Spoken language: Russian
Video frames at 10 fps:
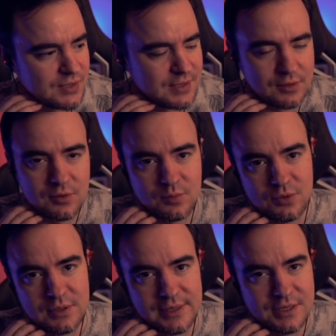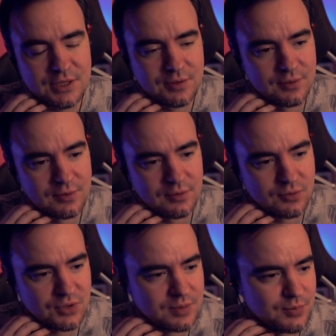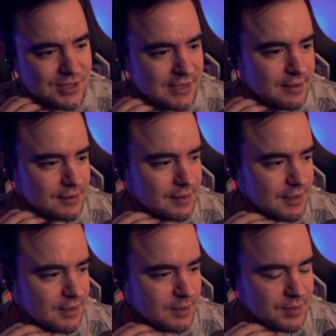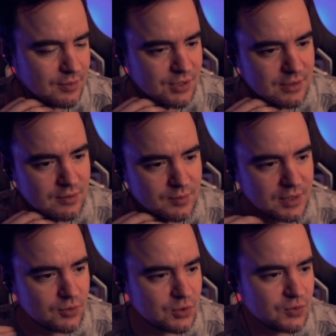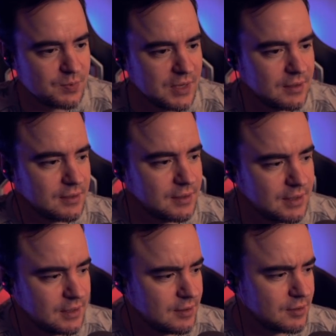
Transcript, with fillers: Если оно и будет дальше, то уже после Elden Ring, потому что ну, мне нужно успеть Elden Ring,